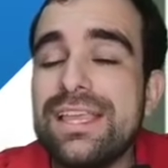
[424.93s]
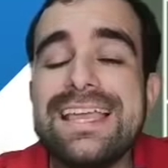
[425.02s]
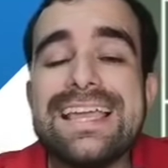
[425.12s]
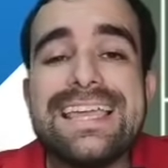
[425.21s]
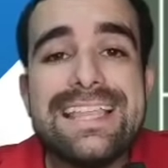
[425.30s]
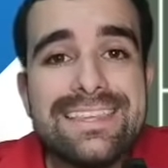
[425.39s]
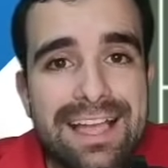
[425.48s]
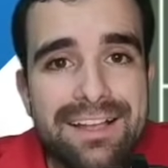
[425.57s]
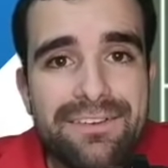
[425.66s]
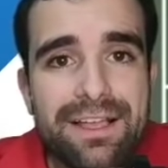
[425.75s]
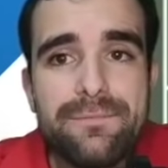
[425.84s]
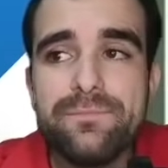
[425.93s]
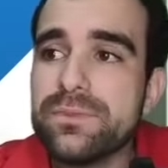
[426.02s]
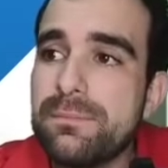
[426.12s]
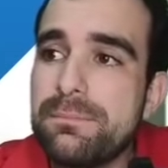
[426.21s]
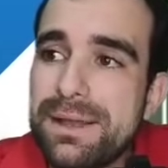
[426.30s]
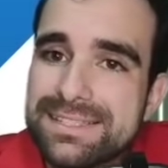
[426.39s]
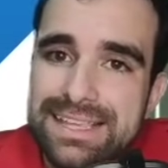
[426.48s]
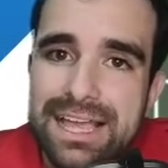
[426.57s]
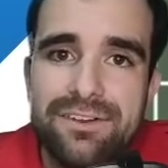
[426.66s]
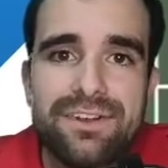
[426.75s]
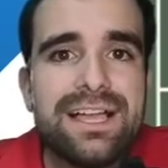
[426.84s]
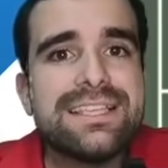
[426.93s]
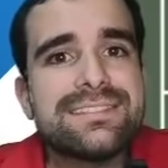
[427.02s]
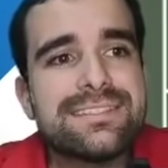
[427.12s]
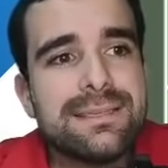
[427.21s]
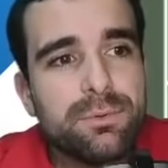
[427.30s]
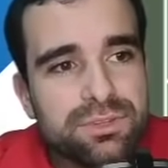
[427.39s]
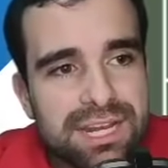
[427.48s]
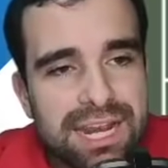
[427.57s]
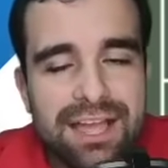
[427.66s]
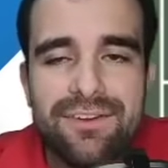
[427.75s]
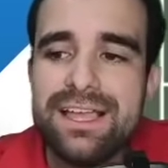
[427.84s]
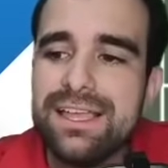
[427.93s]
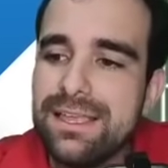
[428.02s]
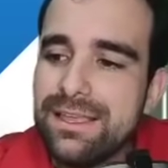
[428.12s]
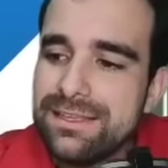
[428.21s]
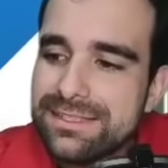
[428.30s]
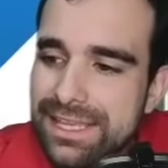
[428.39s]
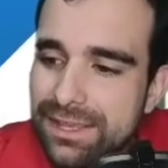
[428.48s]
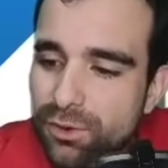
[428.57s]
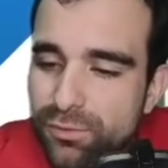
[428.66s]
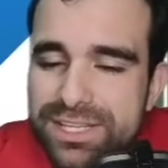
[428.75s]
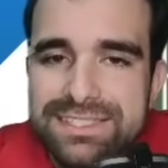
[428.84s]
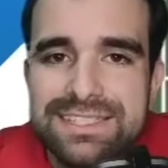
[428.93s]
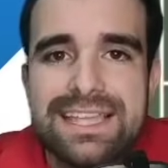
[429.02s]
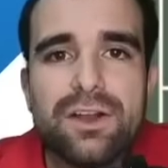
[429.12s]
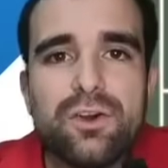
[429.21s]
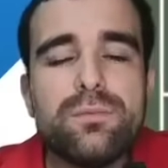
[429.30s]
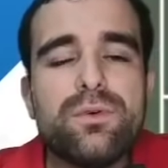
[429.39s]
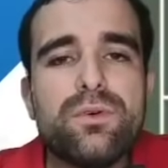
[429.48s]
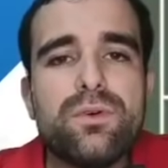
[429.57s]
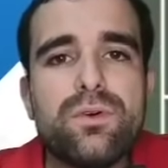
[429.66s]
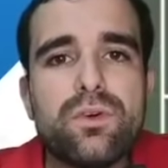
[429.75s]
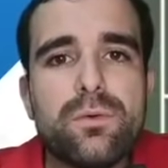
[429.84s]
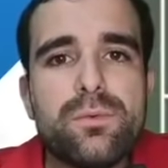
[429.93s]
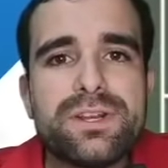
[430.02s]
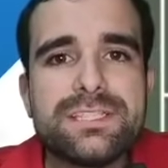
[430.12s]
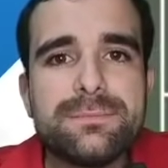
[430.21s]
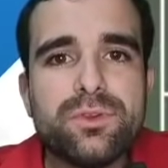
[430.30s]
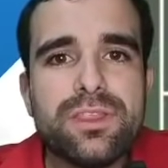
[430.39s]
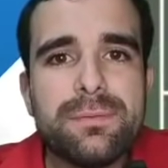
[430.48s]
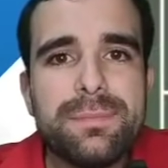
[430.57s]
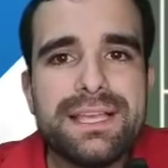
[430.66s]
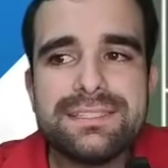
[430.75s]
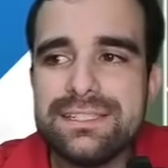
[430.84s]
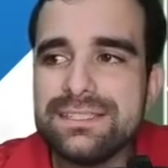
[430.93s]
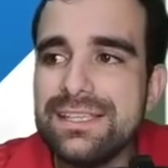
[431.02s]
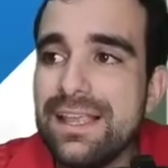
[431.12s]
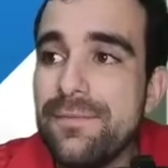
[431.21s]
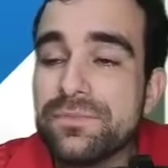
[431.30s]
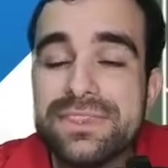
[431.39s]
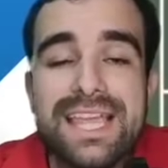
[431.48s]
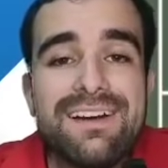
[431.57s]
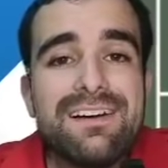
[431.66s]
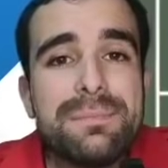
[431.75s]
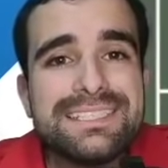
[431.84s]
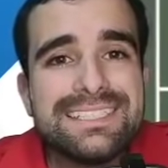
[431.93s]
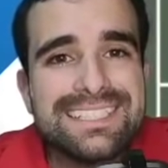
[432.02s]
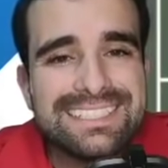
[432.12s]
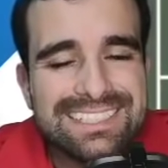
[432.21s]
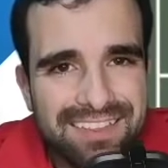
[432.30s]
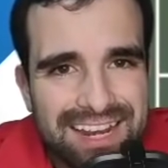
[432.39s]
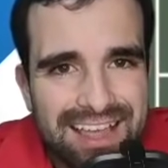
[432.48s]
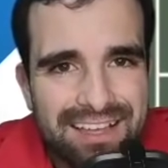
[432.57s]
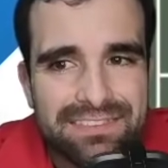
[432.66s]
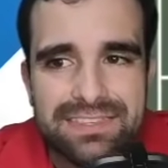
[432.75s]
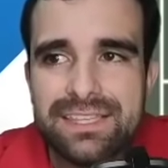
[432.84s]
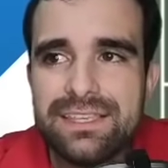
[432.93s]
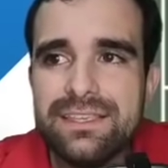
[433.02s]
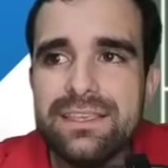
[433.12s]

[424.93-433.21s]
Quitaba, pasaba, se mostraba, se ofrecía como, como receptor de pases daba pases hacia adelante,